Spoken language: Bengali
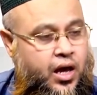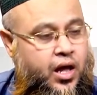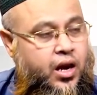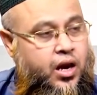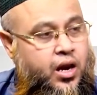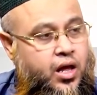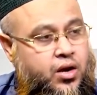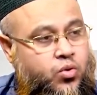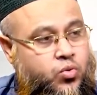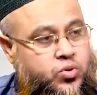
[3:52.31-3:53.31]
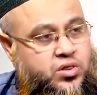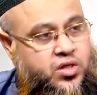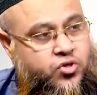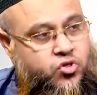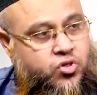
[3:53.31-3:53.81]
আল্লাহর
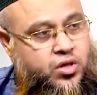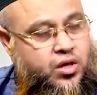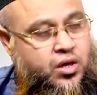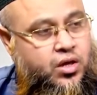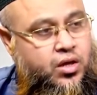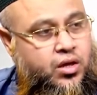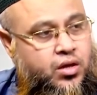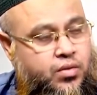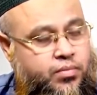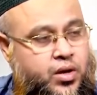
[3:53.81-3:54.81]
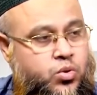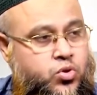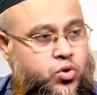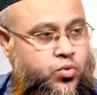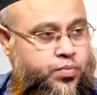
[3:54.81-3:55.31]
উদ্দেশ্যেই
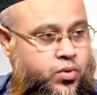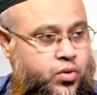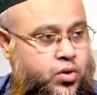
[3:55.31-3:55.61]
মানুষের উপর